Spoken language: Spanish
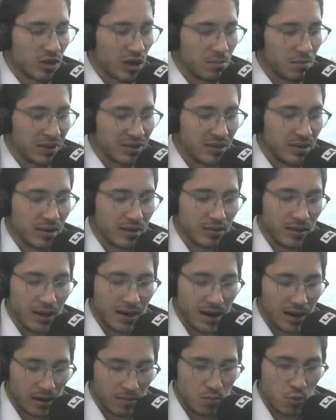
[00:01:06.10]
al presidente
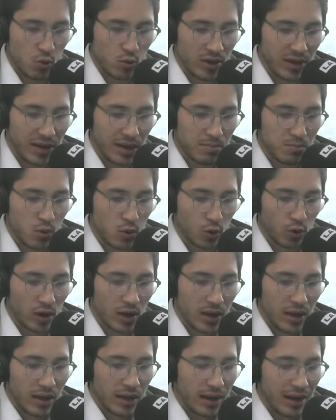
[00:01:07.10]
de la República por
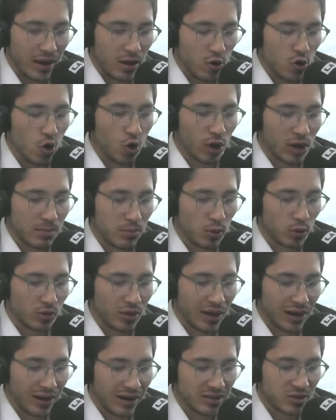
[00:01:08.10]
eh, no
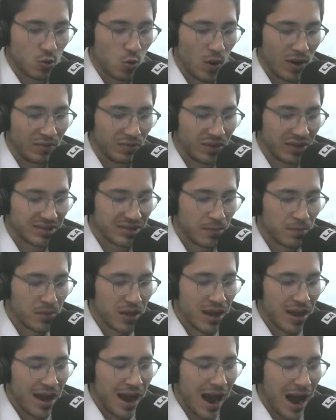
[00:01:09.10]
reportar las cuentas.
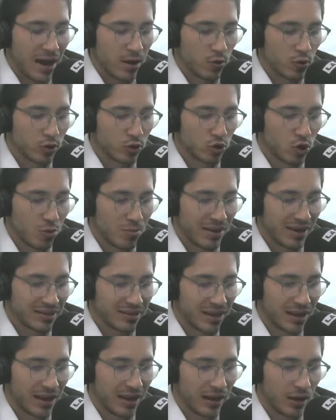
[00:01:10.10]
Hay unos
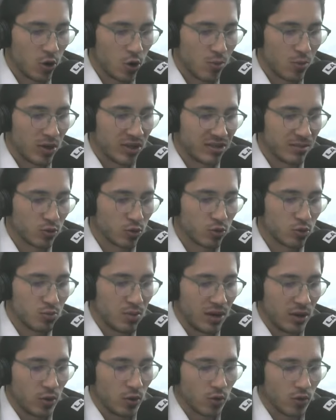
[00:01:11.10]
nombres que, como les hemos
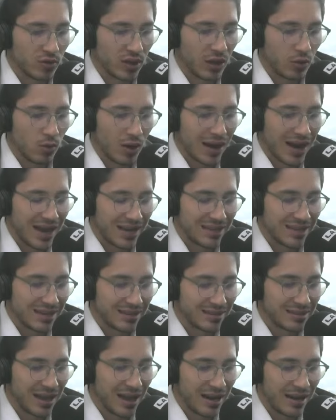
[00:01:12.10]
venido contando acá, ya
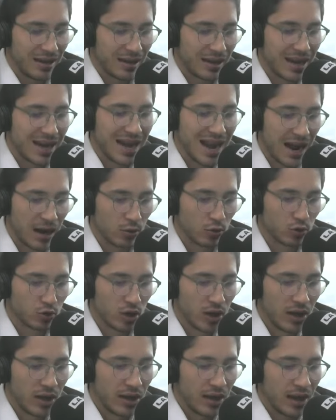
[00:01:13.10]
están
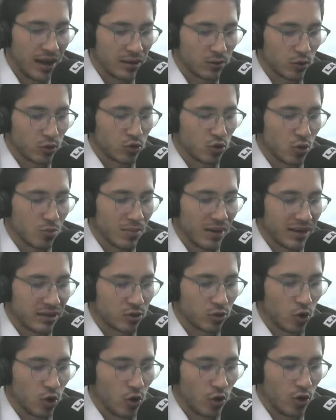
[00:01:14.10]
claros. Esos nombres
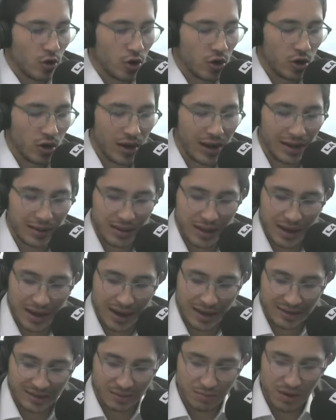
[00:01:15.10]
son eh, el de
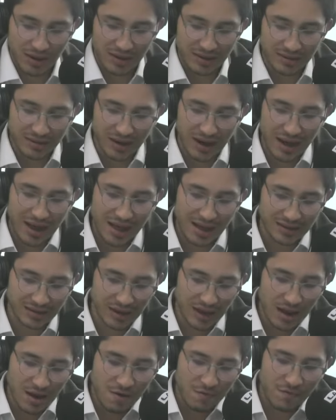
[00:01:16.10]
las
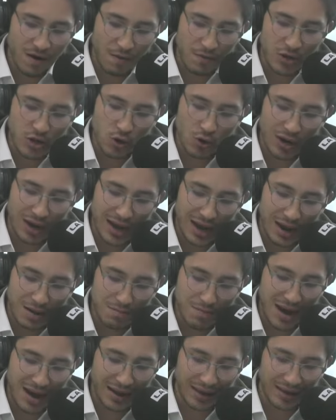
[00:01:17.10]
magistradas Fabiola
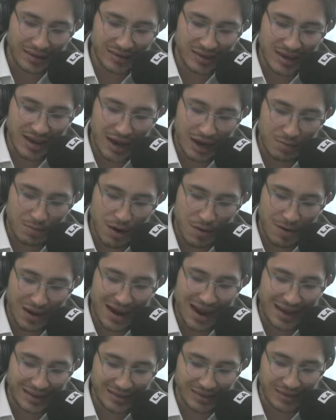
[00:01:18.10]
Márquez y Alba
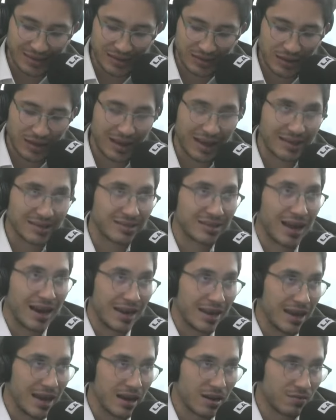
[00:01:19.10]
Velázquez, que
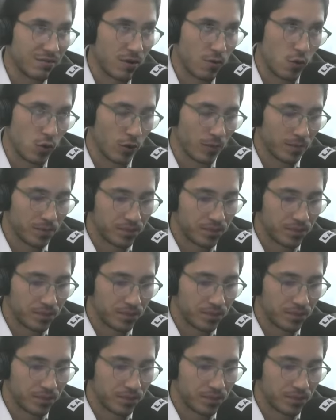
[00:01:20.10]
estarían a favor